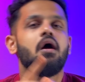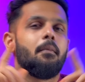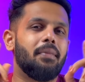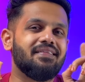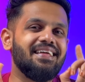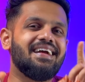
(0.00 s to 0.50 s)

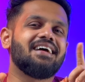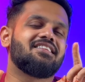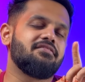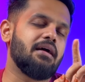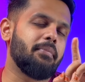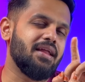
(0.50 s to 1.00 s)
बट दिक्कत सिर्फ
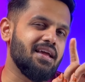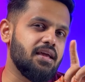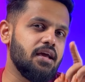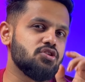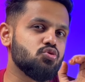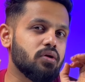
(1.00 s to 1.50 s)
यहाँ पर एक ही
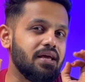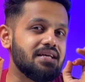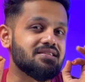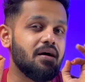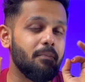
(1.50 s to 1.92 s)
है जो कि इसका